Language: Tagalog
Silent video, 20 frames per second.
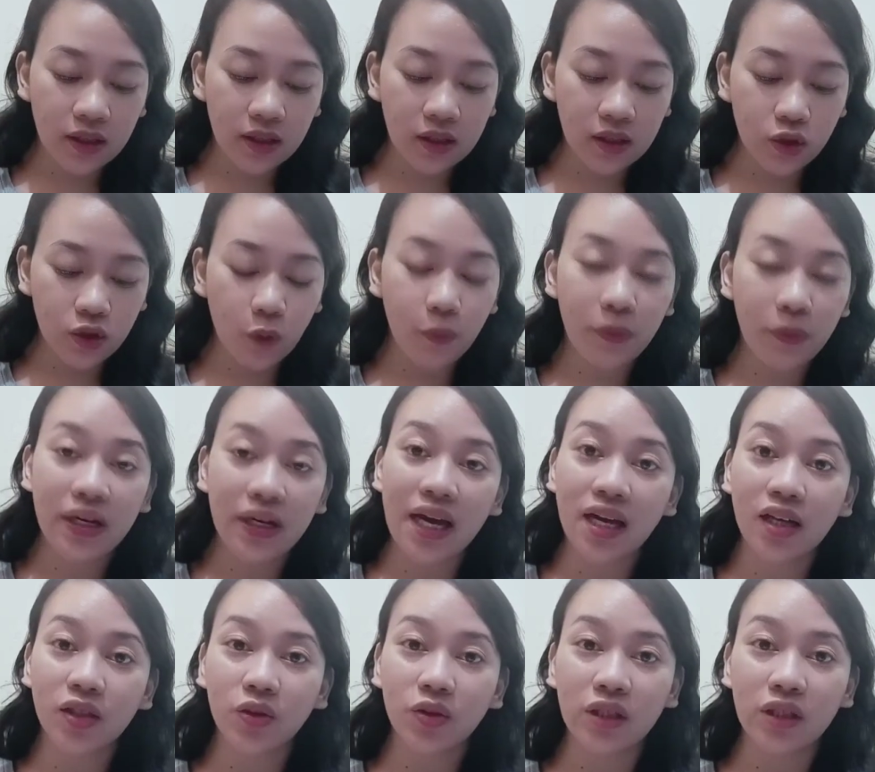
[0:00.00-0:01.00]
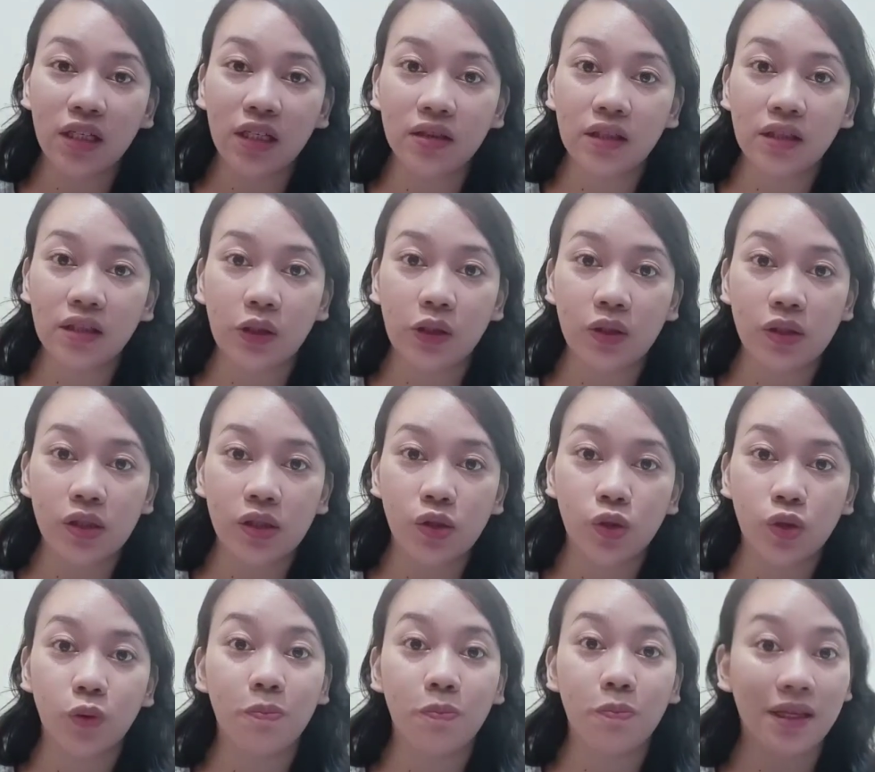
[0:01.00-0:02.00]
So, ang binayaran ko na lang dito is
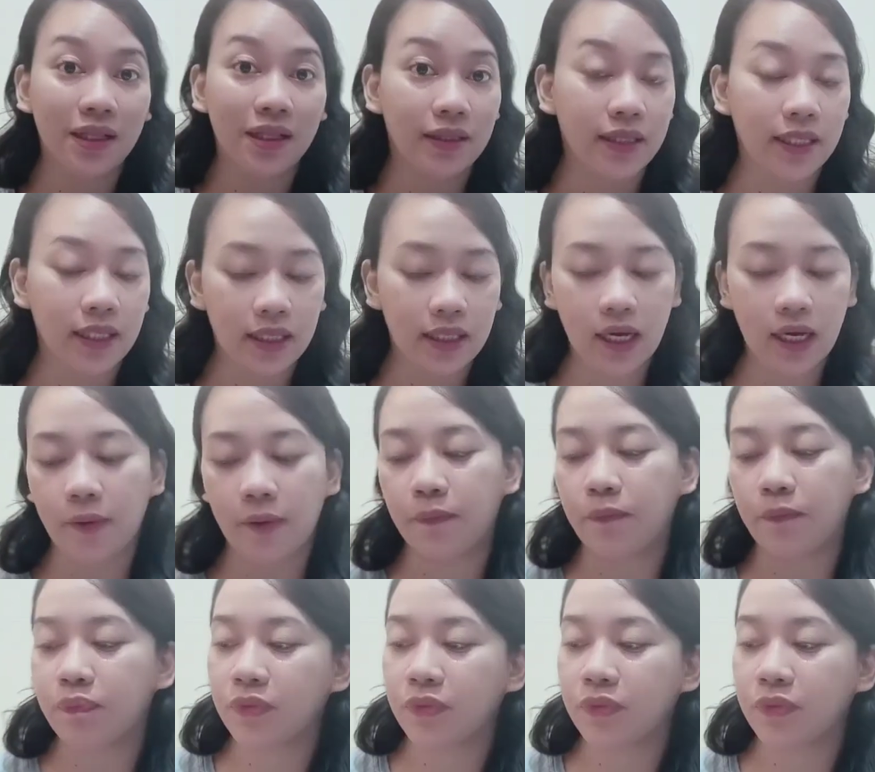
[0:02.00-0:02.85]
yung building niya.